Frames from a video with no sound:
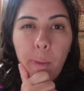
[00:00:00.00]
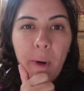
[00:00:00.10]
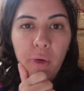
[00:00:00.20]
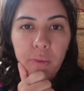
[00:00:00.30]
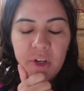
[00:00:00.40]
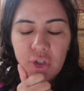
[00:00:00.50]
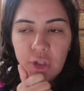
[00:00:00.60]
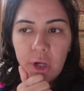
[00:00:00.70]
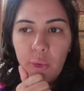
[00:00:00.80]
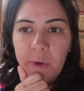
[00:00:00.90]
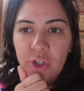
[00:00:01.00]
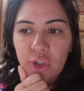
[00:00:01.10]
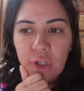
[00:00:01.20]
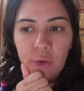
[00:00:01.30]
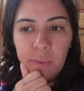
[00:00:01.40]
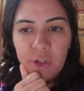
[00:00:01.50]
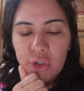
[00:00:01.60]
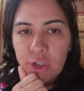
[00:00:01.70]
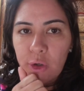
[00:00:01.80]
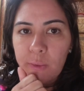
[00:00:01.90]
Paulo mexeu, mexeu,
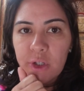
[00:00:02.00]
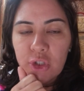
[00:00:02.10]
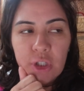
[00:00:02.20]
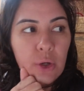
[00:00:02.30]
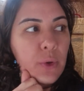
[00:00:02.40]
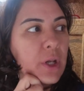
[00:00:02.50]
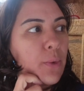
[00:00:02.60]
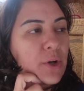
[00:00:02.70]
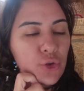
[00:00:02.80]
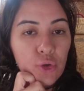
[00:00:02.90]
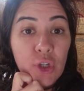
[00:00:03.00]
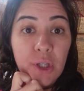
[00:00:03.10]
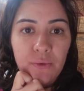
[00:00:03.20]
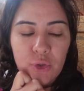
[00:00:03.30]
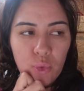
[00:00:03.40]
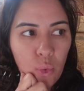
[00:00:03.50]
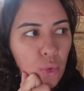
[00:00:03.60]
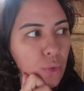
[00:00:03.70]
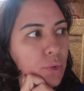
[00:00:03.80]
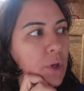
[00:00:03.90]
mexeu, mexeu e não achou. Já tava
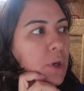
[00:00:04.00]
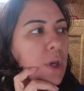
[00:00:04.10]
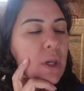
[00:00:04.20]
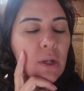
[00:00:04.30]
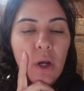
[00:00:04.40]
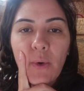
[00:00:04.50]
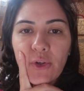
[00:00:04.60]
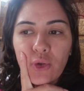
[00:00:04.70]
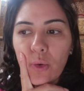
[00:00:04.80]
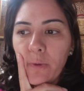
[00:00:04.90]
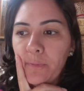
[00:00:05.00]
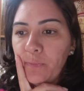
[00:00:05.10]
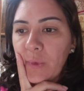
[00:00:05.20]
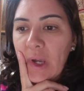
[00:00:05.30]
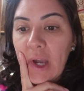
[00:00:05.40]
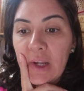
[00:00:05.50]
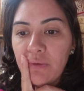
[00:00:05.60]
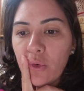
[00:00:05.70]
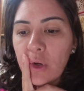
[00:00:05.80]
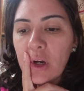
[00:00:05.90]
escuro e não achou. Aí ele
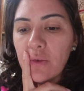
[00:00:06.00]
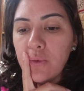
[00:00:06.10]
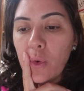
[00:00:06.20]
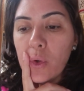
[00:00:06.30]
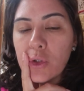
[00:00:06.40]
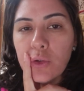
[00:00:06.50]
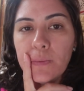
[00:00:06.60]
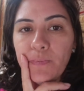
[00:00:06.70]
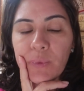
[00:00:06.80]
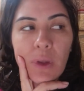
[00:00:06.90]
ficou nervoso.